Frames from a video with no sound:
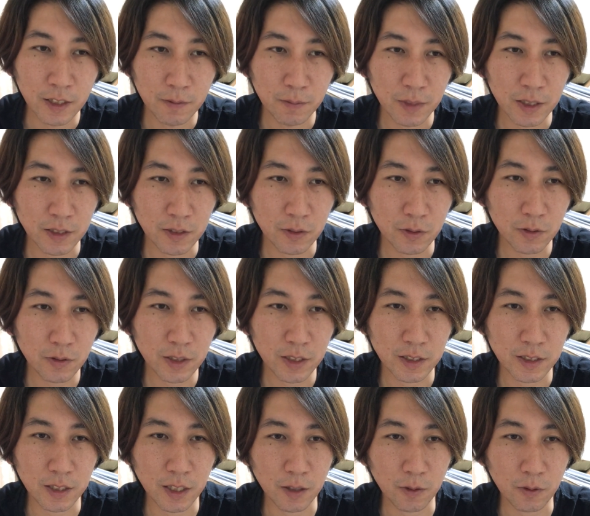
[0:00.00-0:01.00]
まあ、そので
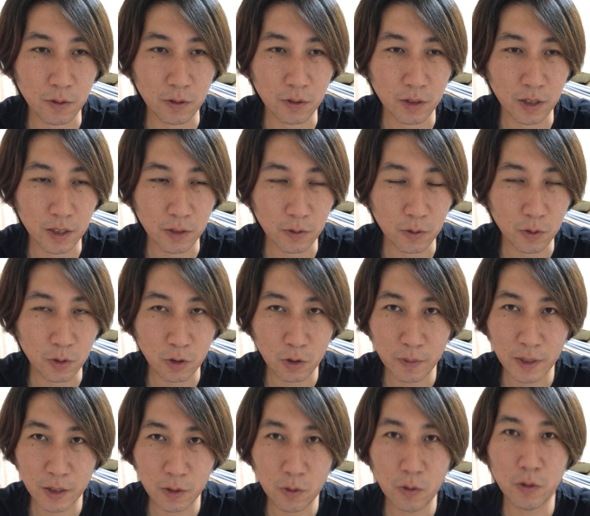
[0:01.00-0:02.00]
すねこあの言
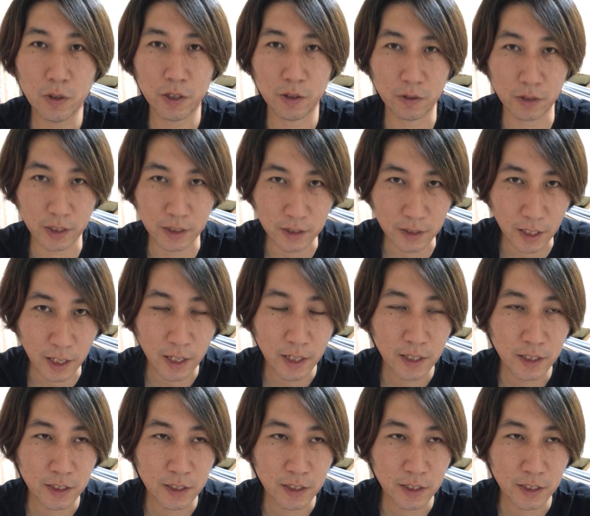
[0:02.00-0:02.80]
葉通りのですね